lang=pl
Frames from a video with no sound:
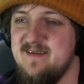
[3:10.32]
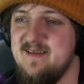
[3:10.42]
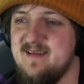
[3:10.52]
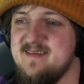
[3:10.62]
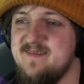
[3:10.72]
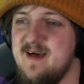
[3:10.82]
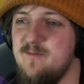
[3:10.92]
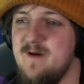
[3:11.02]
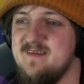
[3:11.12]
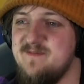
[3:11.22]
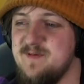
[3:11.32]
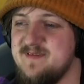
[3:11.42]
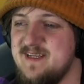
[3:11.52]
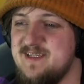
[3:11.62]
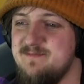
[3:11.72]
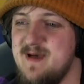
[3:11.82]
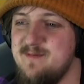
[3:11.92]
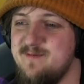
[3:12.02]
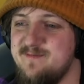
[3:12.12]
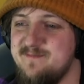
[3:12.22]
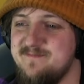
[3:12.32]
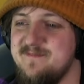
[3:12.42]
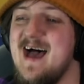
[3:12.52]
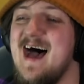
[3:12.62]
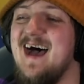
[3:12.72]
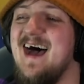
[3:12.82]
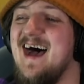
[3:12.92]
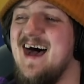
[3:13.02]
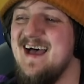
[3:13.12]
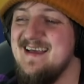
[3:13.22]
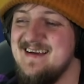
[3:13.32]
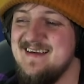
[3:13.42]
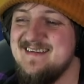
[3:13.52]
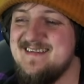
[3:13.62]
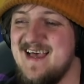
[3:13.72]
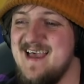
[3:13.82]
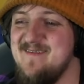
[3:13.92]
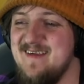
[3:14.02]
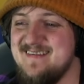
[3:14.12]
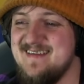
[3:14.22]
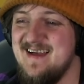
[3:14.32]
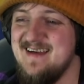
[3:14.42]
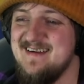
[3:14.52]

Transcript: Narysowałem łezę w postaci memów. Ahaha, zajebiste.